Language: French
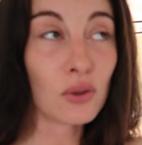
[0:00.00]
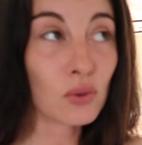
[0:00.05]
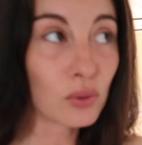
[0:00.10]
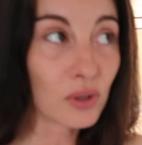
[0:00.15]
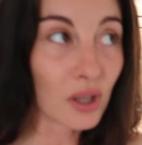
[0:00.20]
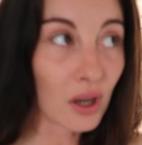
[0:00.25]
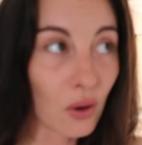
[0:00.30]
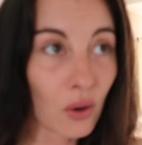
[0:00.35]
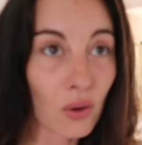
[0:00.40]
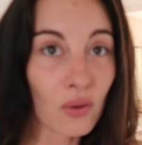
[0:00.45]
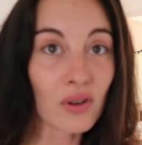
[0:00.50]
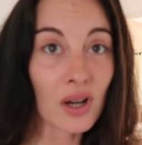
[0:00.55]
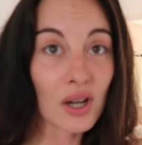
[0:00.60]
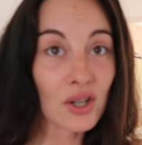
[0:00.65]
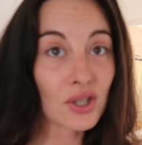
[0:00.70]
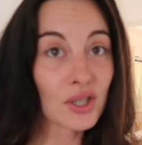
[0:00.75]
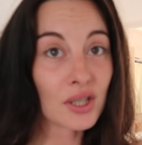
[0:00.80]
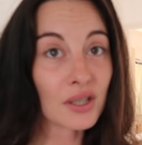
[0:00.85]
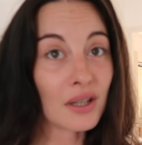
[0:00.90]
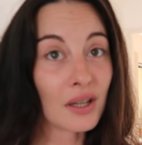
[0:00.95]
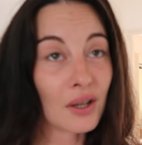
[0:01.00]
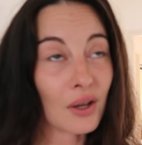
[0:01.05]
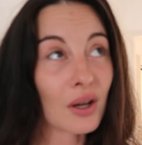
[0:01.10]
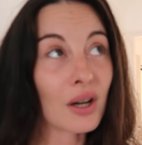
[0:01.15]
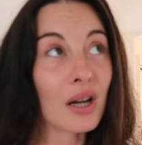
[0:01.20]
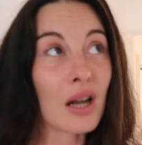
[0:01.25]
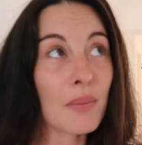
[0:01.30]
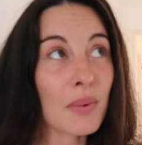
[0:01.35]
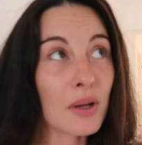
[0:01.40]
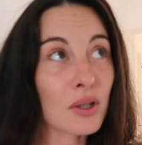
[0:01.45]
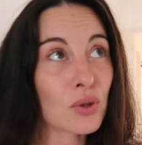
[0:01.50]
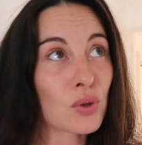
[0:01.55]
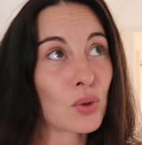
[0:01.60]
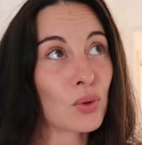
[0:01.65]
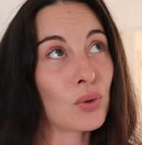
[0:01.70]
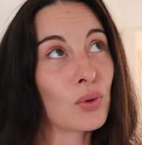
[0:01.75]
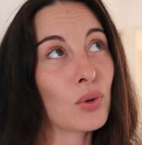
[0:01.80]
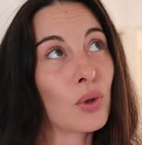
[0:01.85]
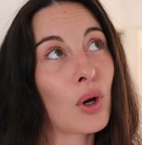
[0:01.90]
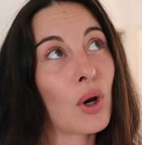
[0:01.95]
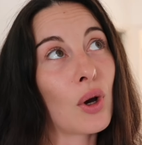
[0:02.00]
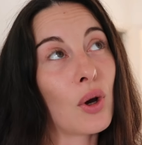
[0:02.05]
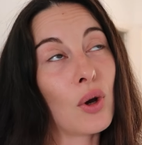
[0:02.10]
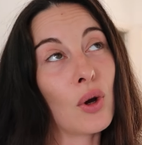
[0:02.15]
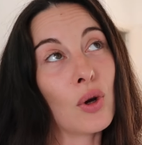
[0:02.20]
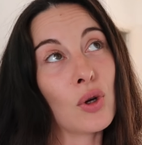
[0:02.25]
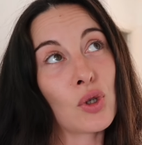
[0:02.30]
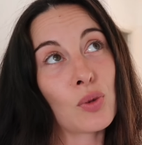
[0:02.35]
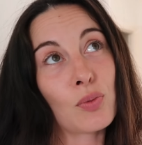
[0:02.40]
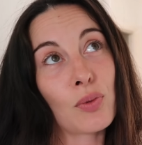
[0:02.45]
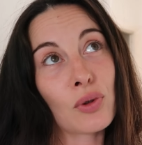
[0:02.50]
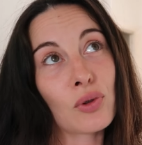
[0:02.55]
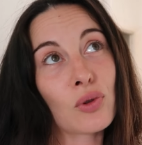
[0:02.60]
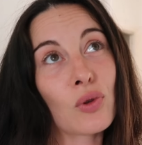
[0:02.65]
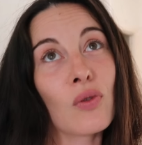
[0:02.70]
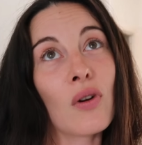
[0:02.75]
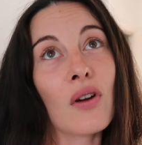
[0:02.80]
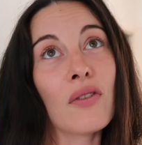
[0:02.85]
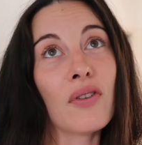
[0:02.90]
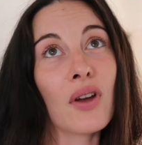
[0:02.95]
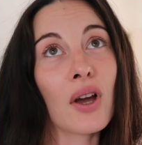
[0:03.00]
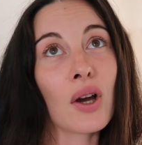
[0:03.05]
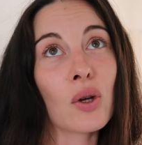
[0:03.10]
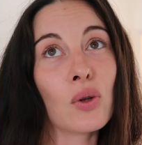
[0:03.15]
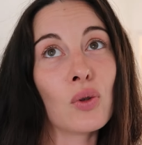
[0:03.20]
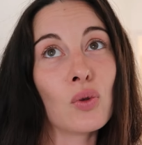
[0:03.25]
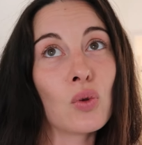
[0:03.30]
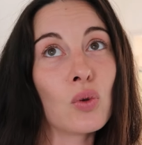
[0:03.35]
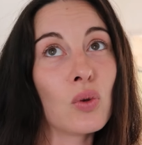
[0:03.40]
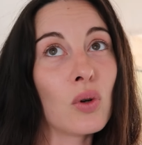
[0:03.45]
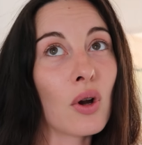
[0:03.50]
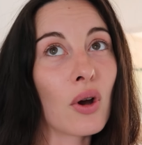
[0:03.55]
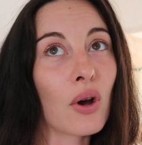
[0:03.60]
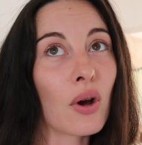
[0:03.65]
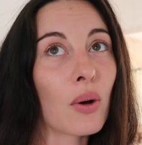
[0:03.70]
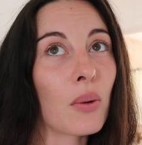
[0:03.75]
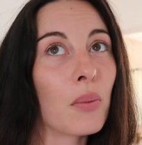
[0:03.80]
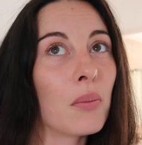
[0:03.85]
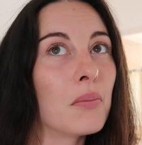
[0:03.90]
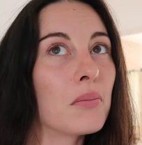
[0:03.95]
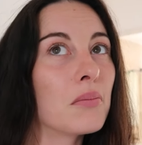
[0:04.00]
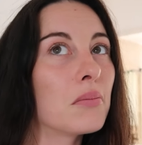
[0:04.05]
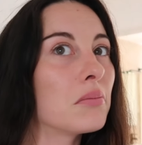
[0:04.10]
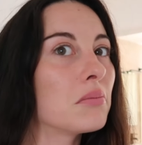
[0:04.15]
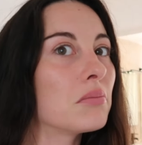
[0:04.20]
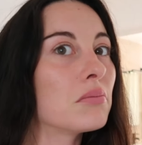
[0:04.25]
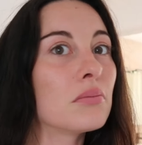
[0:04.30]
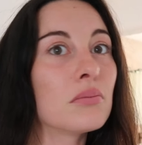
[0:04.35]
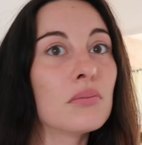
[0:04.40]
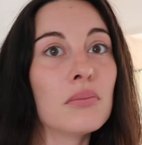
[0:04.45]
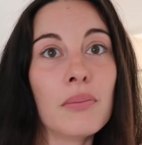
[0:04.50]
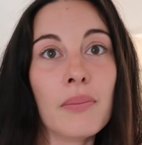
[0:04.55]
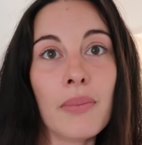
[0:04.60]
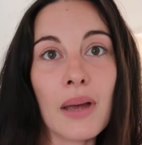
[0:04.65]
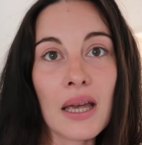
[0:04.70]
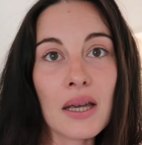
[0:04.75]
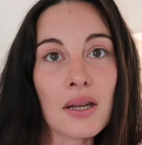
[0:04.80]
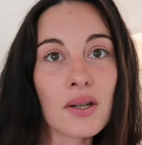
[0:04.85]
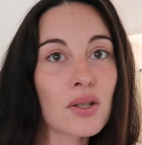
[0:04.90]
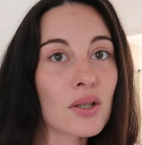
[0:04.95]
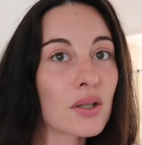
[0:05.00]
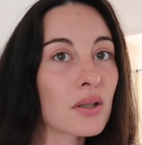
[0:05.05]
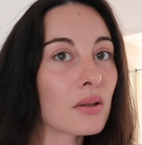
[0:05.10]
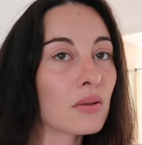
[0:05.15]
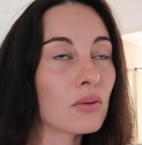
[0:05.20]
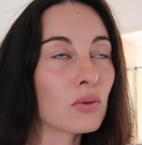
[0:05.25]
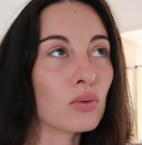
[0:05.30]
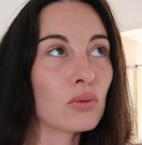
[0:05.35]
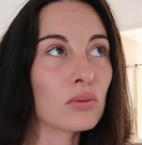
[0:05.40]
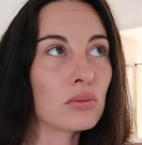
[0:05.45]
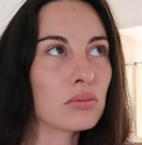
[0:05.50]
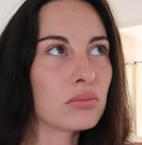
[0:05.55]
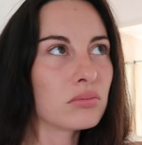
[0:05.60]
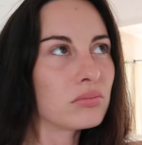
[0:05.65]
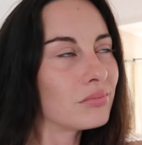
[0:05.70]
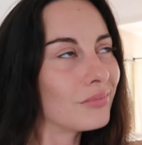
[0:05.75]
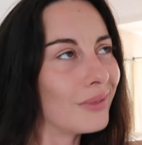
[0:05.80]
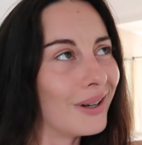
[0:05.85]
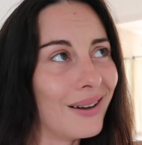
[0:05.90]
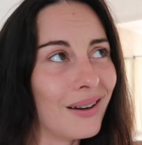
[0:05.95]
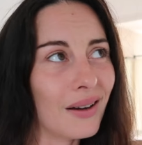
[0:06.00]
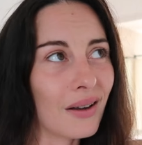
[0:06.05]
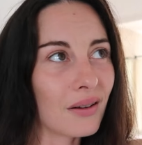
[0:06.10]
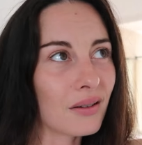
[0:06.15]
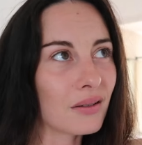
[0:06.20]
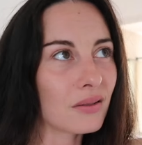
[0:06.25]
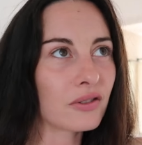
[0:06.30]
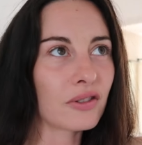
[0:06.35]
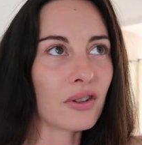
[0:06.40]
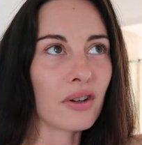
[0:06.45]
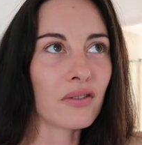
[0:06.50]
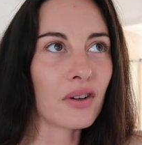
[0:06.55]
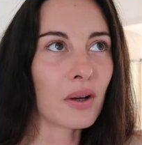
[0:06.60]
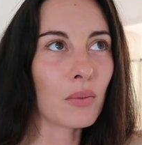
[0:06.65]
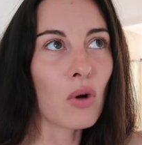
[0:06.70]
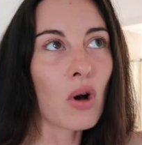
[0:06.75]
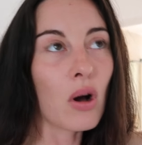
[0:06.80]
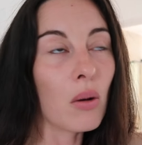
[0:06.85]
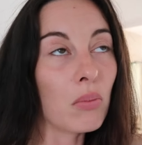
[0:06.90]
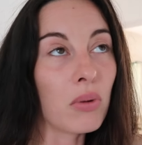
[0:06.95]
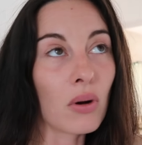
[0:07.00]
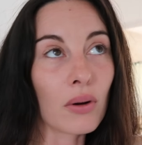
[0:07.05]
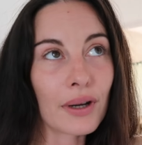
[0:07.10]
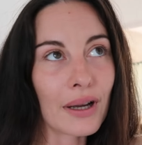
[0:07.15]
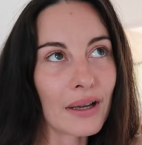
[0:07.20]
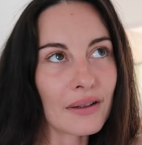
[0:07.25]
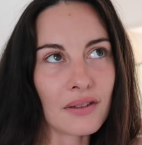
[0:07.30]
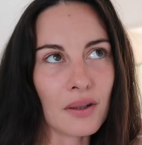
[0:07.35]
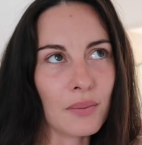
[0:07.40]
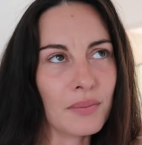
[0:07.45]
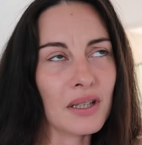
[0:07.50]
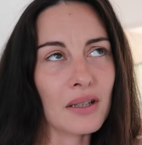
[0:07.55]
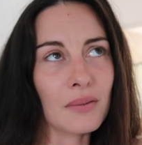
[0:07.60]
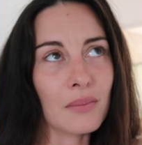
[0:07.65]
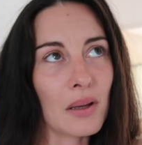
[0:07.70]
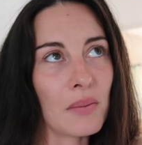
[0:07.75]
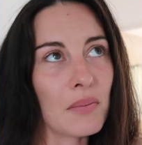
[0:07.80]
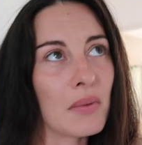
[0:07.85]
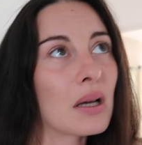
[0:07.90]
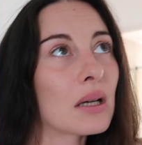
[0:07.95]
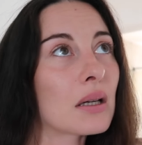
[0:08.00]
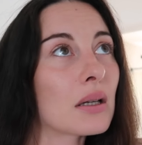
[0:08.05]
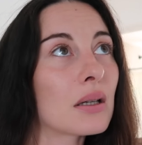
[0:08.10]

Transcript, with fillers: tout à l'heure, on va acheter d'ailleurs la peinture. Euh, je pense qu'on va faire une couleur beige ou lin, enfin vraiment un blanc cassé peut-être même.